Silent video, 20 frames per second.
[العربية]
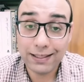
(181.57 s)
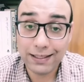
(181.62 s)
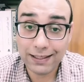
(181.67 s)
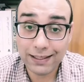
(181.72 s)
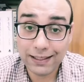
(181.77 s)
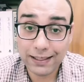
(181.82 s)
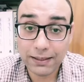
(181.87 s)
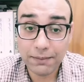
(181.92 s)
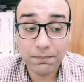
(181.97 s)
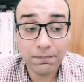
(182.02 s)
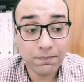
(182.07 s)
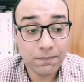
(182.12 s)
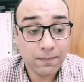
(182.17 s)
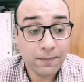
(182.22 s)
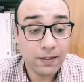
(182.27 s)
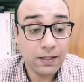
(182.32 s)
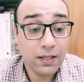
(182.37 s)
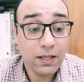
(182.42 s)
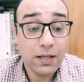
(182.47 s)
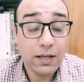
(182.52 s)
ليه
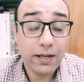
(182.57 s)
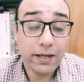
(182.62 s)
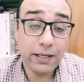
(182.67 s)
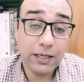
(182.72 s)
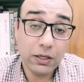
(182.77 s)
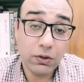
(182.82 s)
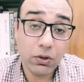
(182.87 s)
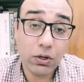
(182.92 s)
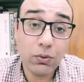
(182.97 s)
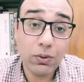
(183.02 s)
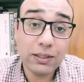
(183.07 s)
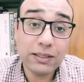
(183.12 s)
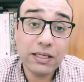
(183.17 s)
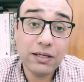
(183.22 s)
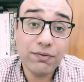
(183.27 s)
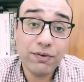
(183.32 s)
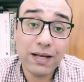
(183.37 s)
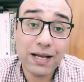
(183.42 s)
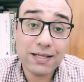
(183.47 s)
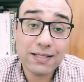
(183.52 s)
الحوار الوطني
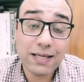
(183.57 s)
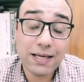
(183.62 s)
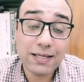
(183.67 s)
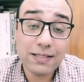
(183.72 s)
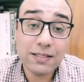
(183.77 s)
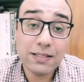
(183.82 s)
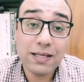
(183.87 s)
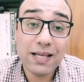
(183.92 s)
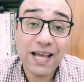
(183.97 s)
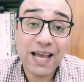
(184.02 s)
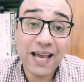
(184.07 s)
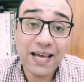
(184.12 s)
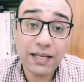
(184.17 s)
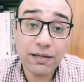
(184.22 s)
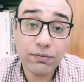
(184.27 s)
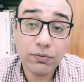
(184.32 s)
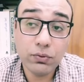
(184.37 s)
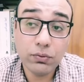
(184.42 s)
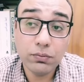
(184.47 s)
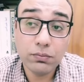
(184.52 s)
في الاساس
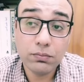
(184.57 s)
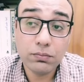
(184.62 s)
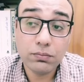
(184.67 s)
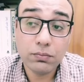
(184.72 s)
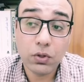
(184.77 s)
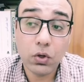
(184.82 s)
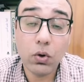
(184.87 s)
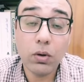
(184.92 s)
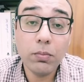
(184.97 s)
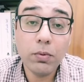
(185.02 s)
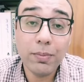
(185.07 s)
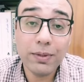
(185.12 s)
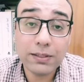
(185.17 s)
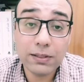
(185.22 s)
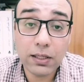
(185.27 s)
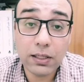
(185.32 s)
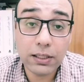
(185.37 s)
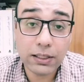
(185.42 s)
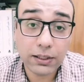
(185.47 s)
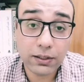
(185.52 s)
هدفه هو
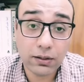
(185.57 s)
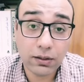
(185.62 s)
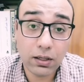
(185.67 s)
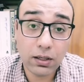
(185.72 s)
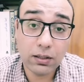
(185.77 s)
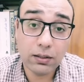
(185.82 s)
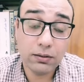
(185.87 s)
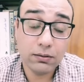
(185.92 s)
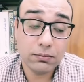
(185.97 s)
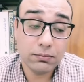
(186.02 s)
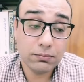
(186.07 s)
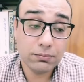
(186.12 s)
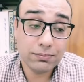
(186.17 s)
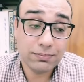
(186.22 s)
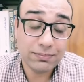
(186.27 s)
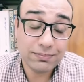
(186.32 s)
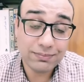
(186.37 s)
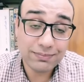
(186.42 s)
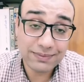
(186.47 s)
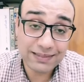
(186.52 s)
مبادره لاجراء
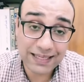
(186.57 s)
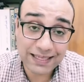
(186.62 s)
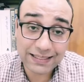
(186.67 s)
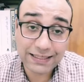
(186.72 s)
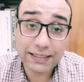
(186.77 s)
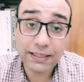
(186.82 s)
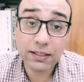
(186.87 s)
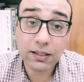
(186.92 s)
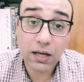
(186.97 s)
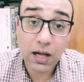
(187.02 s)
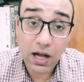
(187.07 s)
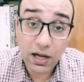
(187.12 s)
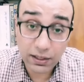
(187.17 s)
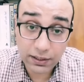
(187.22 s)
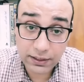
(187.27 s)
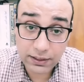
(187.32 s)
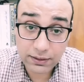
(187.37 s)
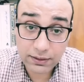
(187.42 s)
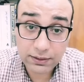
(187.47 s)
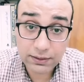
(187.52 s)
تغيير
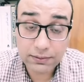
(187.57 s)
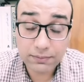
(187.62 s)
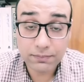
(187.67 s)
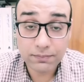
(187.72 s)
حقيقي